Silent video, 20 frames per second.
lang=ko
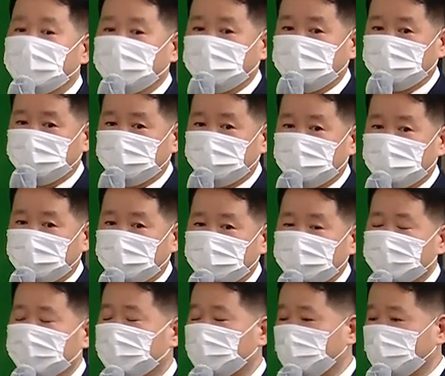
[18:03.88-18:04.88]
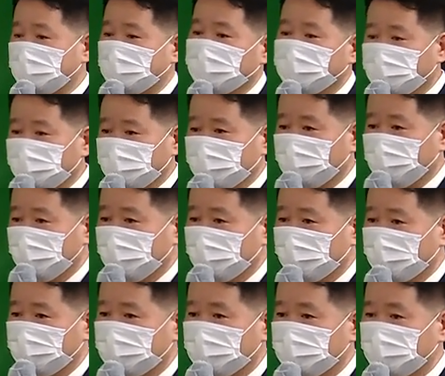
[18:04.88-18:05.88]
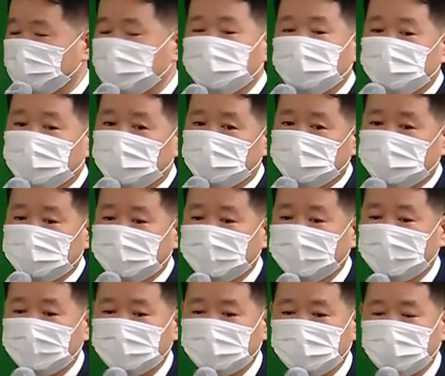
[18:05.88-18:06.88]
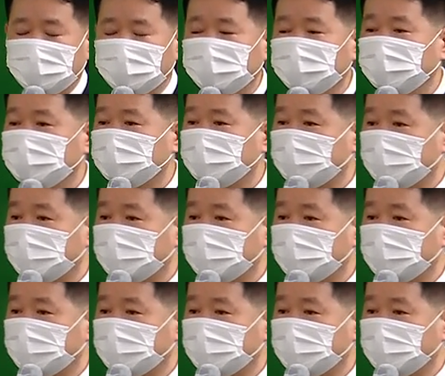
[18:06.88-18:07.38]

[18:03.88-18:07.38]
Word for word: 하시는 게 가장 중요해요. 지금은 책을